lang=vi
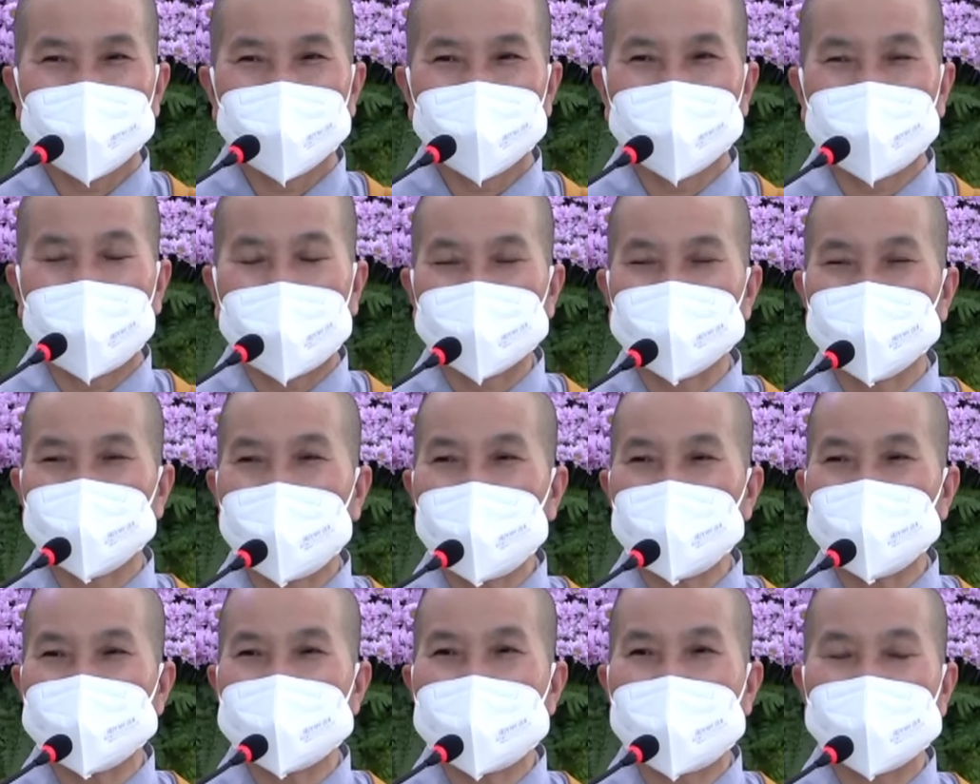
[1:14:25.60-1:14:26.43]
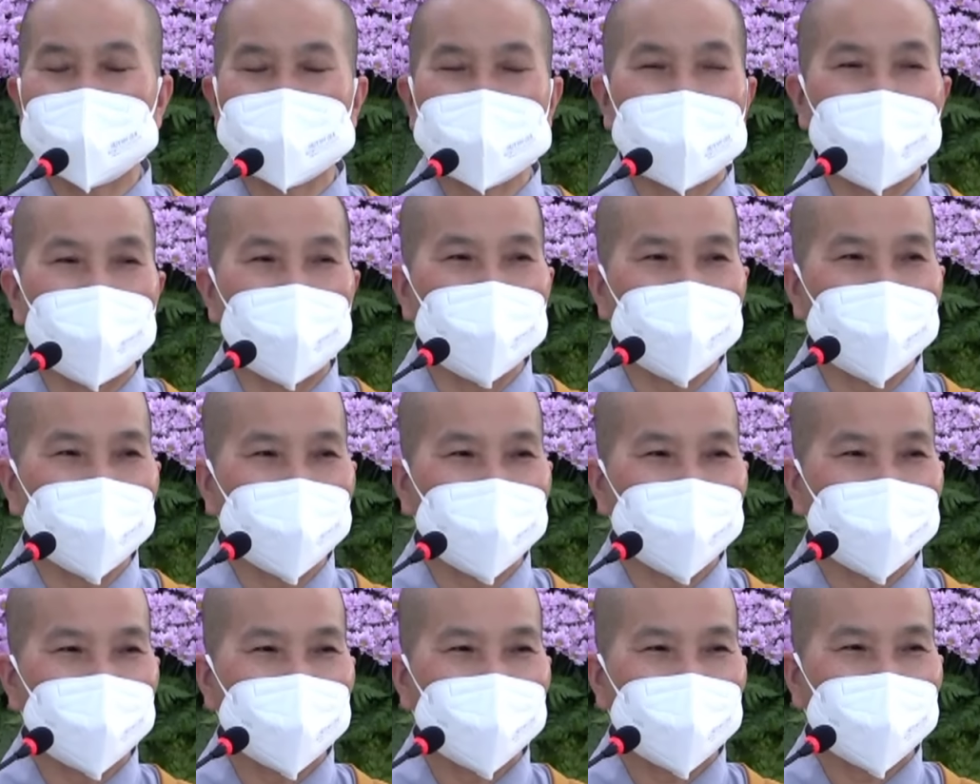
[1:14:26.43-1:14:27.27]
Vạn Pháp Giai Không
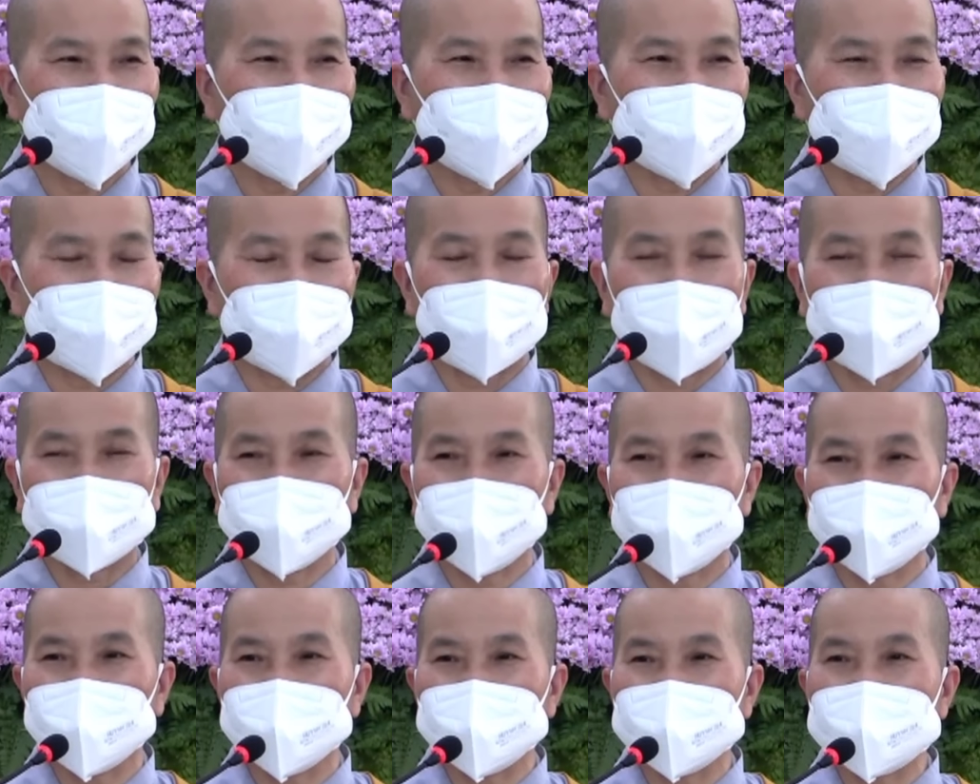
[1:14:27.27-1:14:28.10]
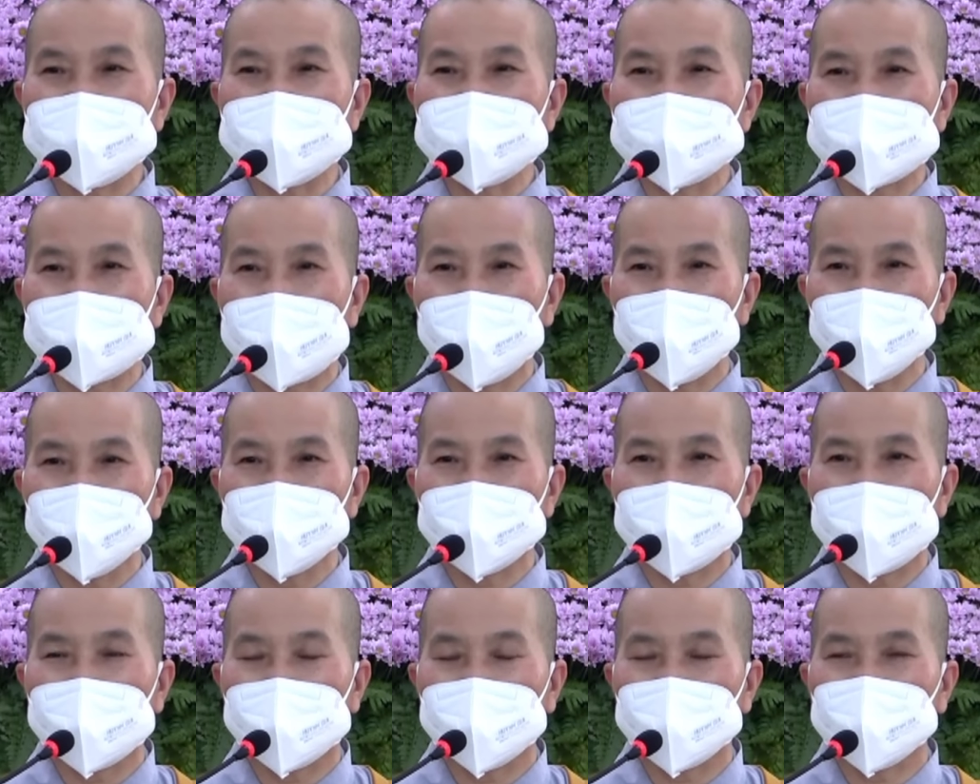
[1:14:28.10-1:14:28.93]
mà Hòa Thượng Chí
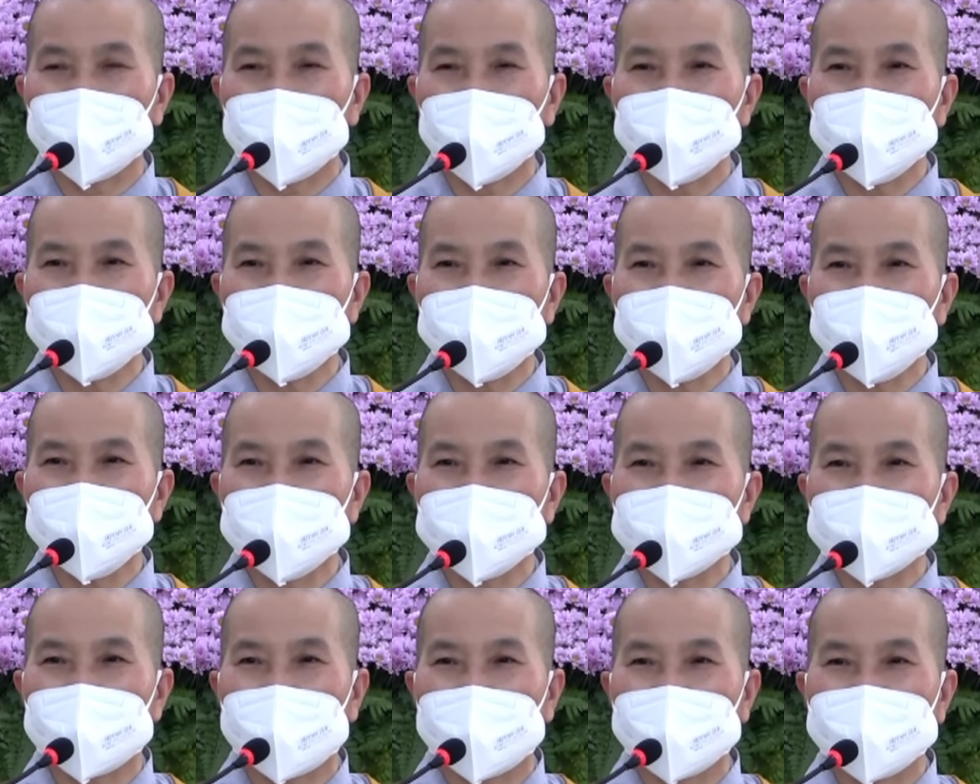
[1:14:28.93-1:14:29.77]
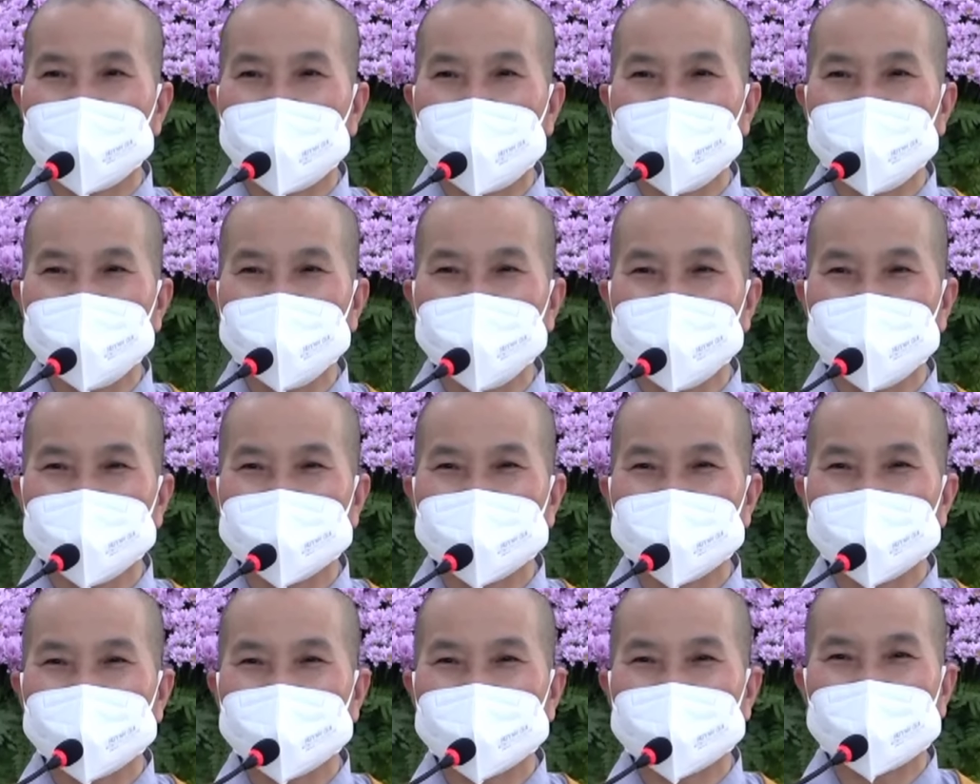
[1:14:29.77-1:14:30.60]
Công đời của Dư Lương Võ Đế
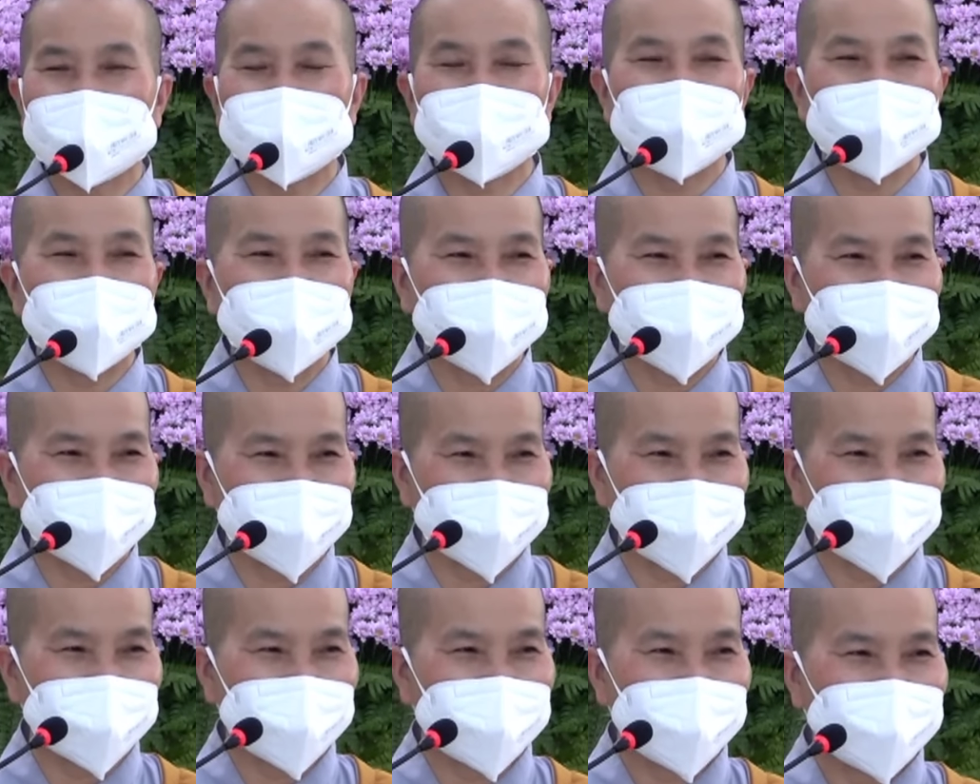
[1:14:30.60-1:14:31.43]
ngài viết nè: